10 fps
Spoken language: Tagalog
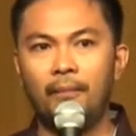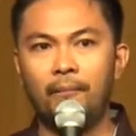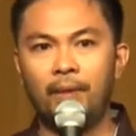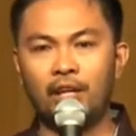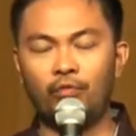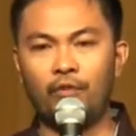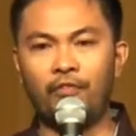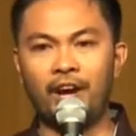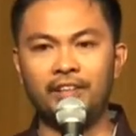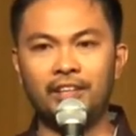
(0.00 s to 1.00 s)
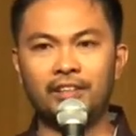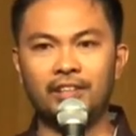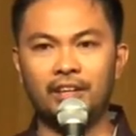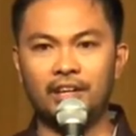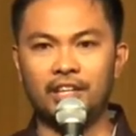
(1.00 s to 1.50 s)
bakit we find it
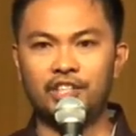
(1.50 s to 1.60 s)
uh,